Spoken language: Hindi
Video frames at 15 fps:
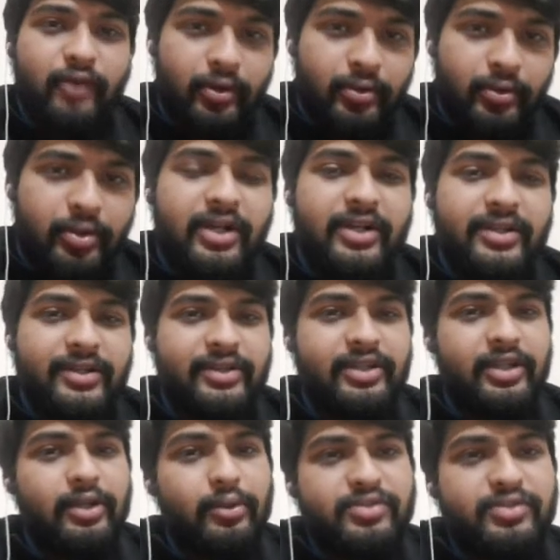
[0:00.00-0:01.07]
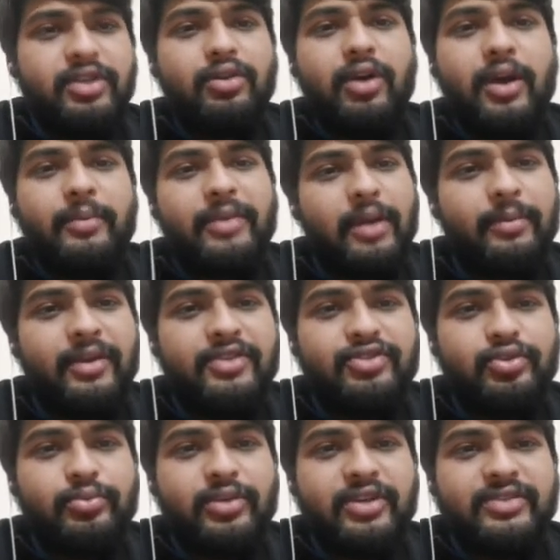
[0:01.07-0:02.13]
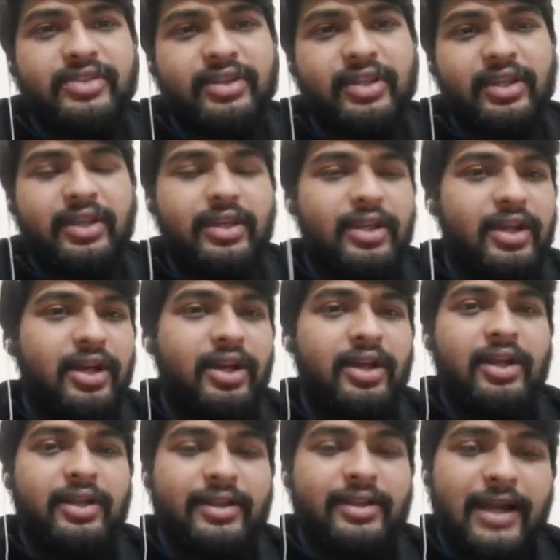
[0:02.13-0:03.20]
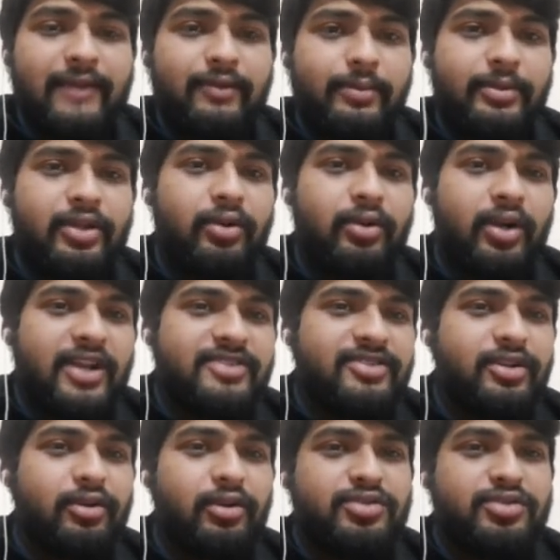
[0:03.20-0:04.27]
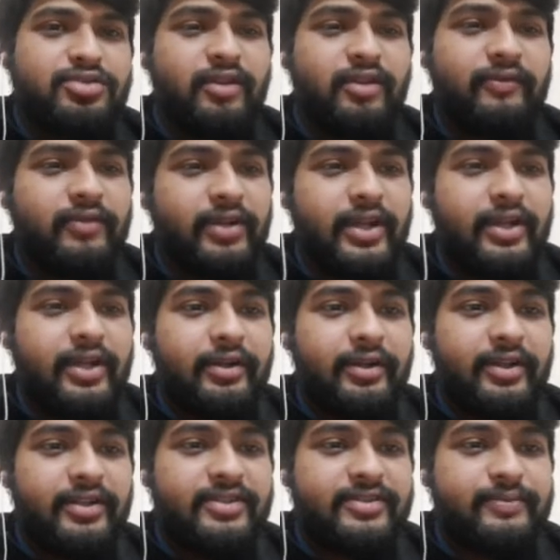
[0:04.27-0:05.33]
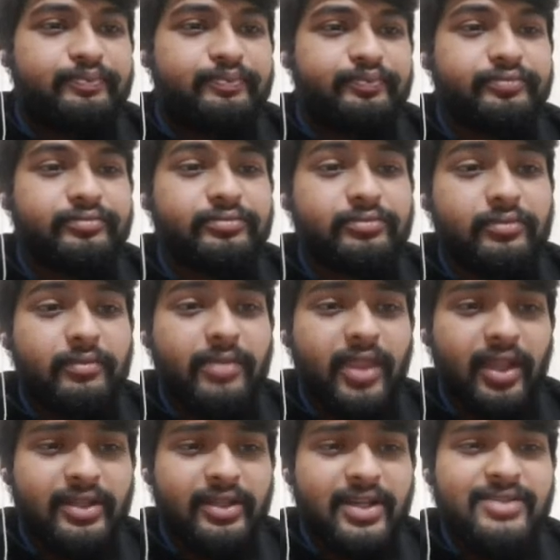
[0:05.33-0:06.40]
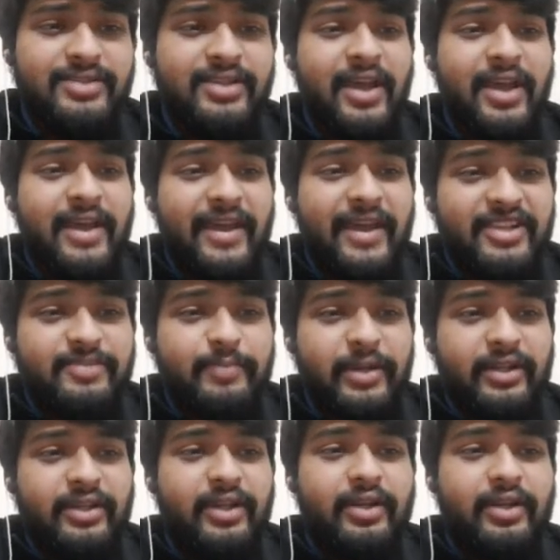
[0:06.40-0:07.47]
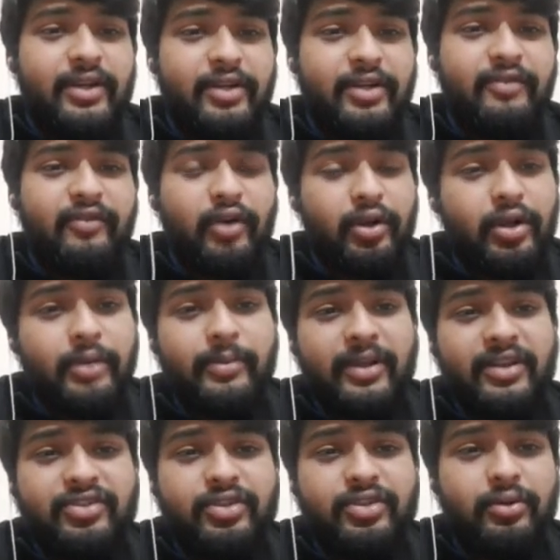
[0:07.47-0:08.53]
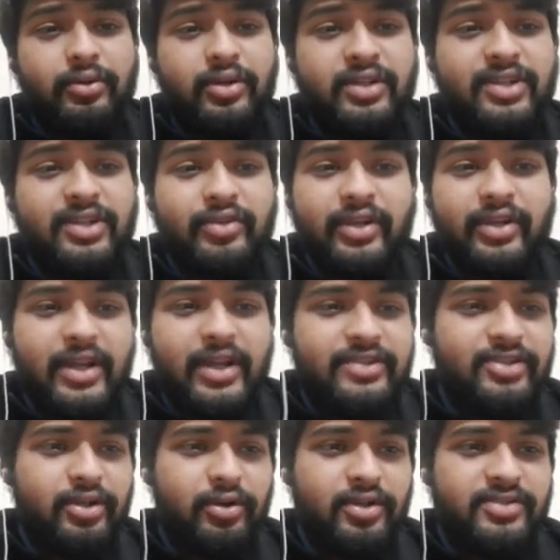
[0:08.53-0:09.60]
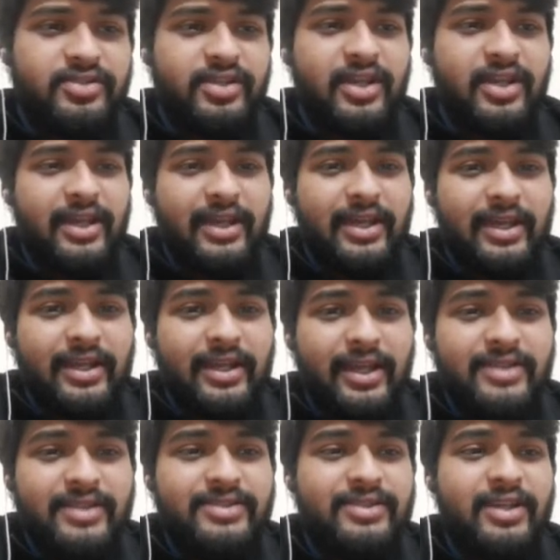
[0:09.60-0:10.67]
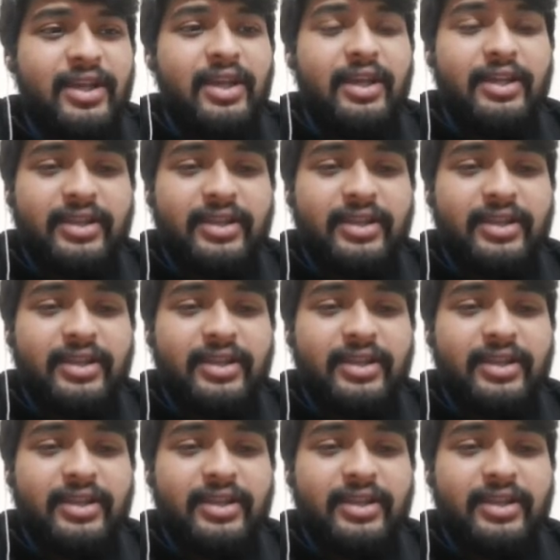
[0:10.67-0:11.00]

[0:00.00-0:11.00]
वो फॉरगो कर देते हैं उसी को हम यहाँ पे अज्यूम कर सकते हैं क्या दैट विल बी कॉल्ड एज द कॉस्ट ऑफ रिटेन अर्निंग्स thus expected return forgot by the shareholders are treated as a cost and hence